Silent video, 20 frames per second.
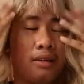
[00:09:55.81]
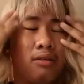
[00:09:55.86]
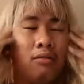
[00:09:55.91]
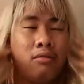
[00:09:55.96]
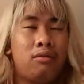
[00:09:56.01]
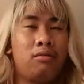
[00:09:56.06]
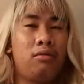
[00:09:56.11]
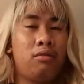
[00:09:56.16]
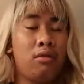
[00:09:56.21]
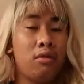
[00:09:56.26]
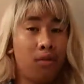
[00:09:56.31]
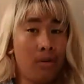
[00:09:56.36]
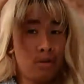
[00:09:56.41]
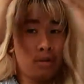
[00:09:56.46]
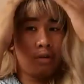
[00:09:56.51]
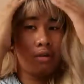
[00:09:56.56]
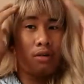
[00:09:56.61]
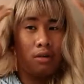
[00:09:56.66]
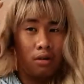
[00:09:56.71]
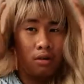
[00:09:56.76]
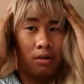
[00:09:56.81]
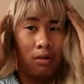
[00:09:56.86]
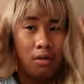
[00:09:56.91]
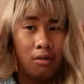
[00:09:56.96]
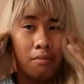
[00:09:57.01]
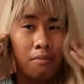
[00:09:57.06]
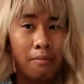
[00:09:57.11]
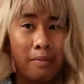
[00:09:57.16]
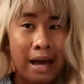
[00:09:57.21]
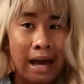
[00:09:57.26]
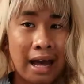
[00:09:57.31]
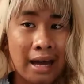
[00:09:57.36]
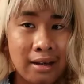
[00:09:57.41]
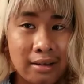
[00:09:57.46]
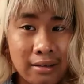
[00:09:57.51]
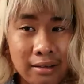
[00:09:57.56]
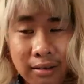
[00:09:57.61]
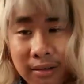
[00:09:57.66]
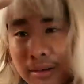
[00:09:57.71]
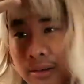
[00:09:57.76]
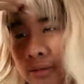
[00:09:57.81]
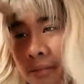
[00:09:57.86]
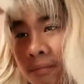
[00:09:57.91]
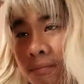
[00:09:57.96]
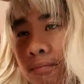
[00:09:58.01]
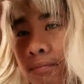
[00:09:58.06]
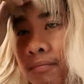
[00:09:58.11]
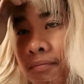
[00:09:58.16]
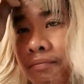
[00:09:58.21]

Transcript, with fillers: yung yung banks.